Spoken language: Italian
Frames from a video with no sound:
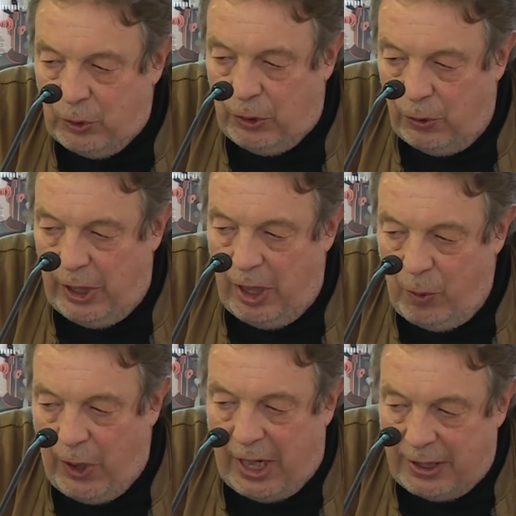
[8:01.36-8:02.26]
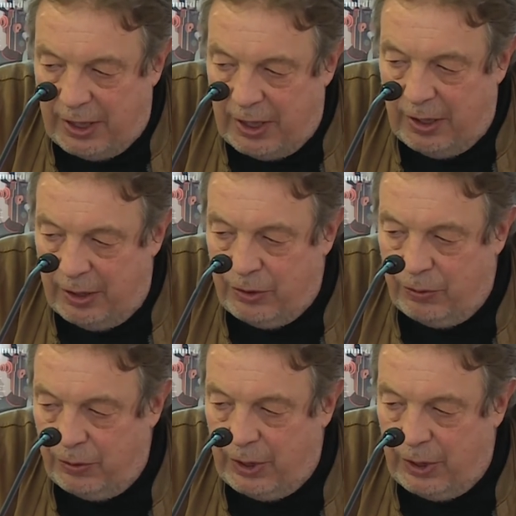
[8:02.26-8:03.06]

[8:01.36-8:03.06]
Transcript: molto elaborati e sono